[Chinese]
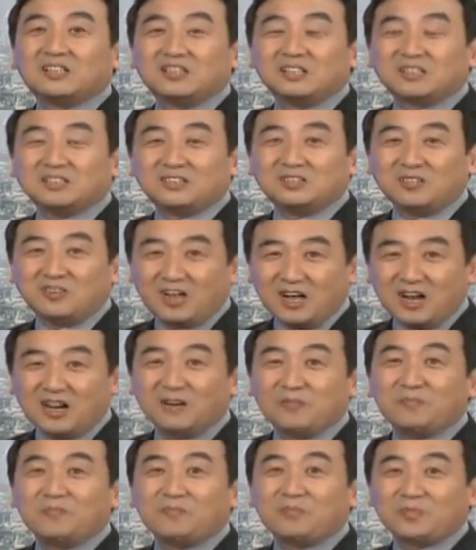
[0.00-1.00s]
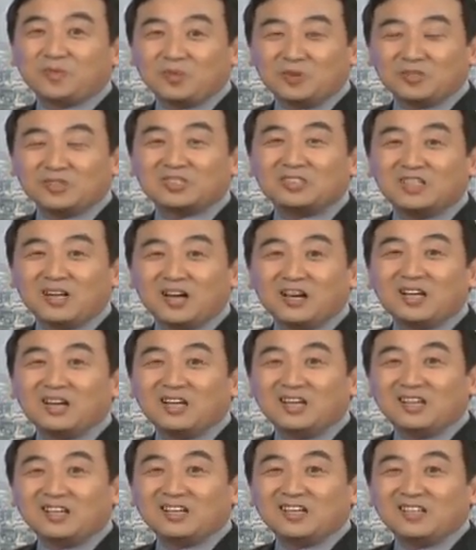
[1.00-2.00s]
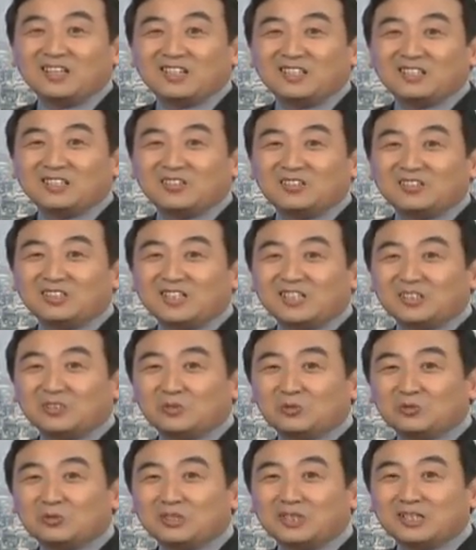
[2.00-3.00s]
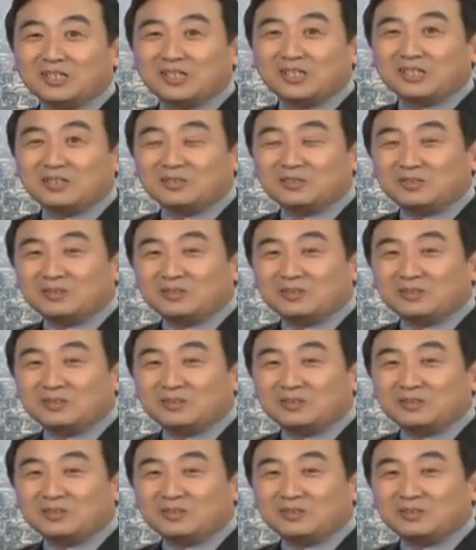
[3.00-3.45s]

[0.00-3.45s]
了。”他说：“啊，我说是啊。”他说：“那个东西呢，